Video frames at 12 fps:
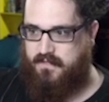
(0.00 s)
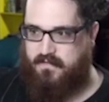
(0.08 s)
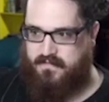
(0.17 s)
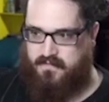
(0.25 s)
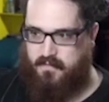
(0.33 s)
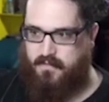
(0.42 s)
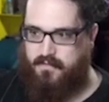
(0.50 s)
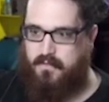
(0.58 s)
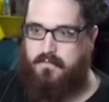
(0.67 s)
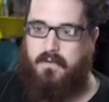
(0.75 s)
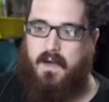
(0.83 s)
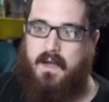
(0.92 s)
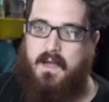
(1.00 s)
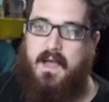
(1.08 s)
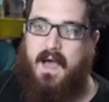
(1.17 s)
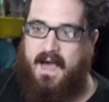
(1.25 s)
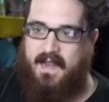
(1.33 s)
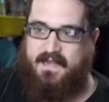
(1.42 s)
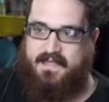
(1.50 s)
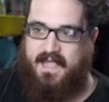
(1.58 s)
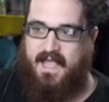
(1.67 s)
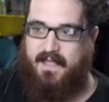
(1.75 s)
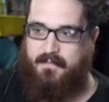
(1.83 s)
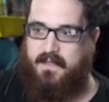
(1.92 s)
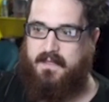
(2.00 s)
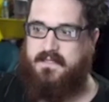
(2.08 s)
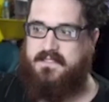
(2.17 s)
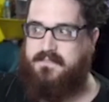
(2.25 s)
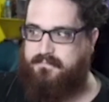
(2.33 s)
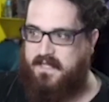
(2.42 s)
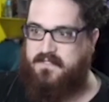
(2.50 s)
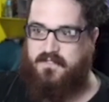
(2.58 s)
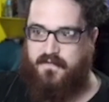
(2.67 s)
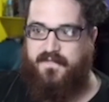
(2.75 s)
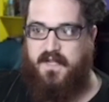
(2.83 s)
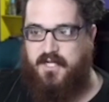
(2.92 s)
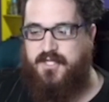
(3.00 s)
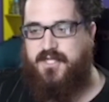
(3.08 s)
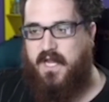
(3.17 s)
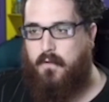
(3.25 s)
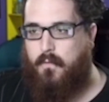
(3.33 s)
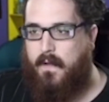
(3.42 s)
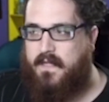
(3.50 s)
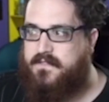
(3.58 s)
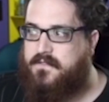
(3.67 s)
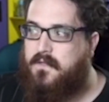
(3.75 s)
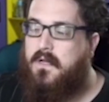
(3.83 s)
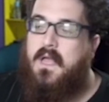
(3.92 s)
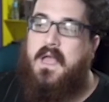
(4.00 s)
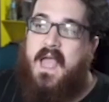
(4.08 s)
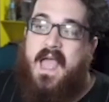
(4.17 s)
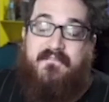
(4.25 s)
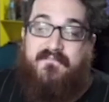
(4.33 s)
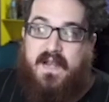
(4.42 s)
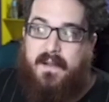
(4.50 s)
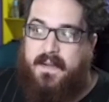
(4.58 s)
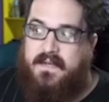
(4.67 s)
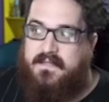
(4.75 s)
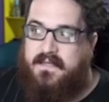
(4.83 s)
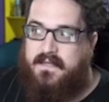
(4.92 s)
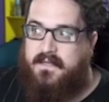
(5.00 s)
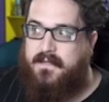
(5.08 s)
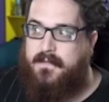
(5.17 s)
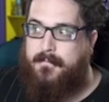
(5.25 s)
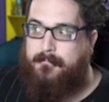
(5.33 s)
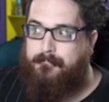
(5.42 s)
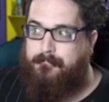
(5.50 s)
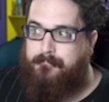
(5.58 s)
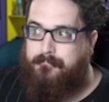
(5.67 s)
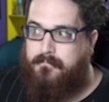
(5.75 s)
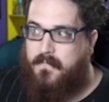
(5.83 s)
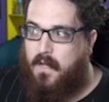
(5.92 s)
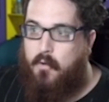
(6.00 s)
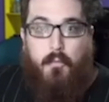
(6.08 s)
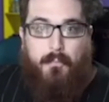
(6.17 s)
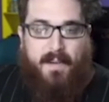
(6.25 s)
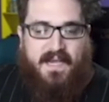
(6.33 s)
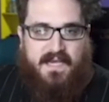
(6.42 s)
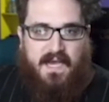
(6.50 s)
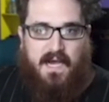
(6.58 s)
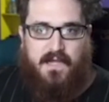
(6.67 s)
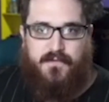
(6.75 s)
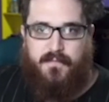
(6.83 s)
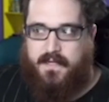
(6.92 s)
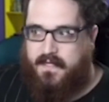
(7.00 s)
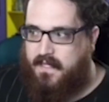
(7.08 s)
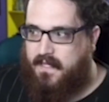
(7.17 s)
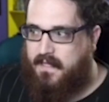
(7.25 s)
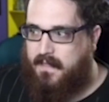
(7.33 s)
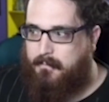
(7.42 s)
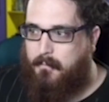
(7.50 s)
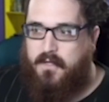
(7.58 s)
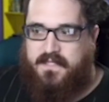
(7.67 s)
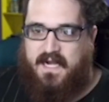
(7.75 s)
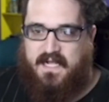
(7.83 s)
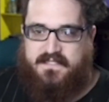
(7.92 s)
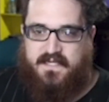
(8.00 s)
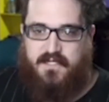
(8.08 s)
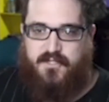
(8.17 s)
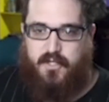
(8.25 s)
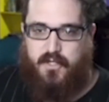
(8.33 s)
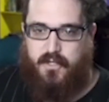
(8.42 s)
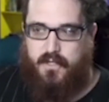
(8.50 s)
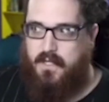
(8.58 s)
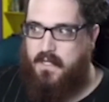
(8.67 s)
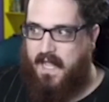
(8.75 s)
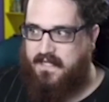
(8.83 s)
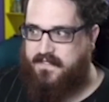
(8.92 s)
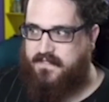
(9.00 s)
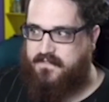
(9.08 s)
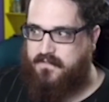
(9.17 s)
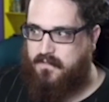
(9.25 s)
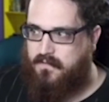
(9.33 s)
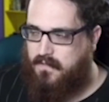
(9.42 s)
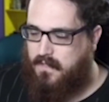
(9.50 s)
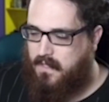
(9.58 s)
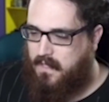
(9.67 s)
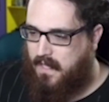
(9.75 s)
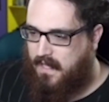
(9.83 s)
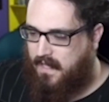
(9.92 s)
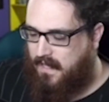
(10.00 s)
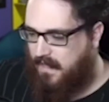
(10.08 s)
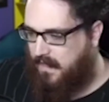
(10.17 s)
di questo mondo qua al gaming spesso finisce in questo, è veramente um, un peccato, perché molte ragazze che giocano esistono e,